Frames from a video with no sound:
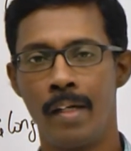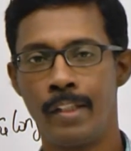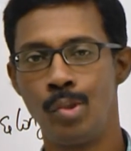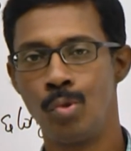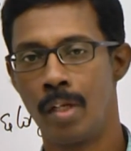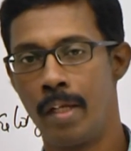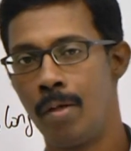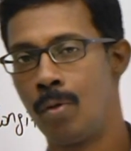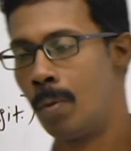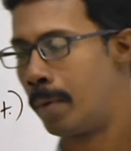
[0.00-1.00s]
டிஷ்யூஸில்
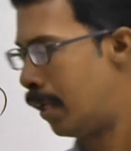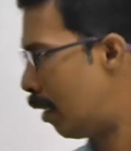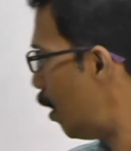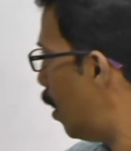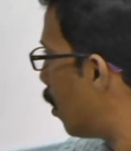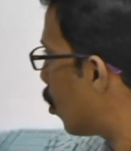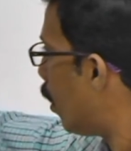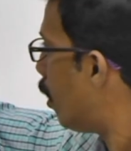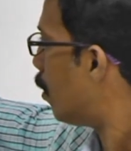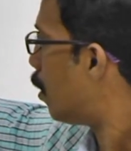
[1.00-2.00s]
இருக்கும் அப்படின்னு ஸோ
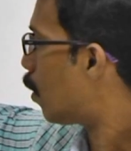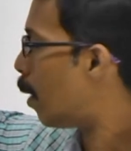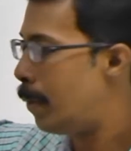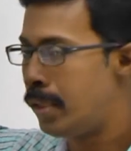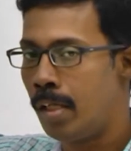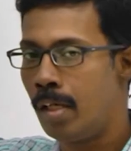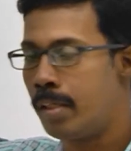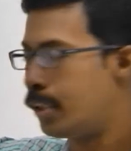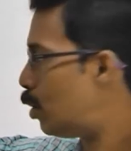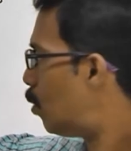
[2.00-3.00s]
இது வந்து ஒரு
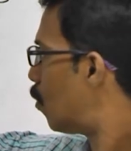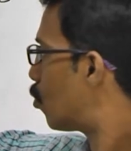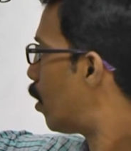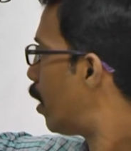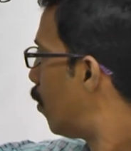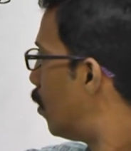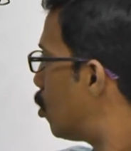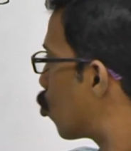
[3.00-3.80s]
எபித்திலியல் டிஷ்யூ ஸோ இங்கே வந்து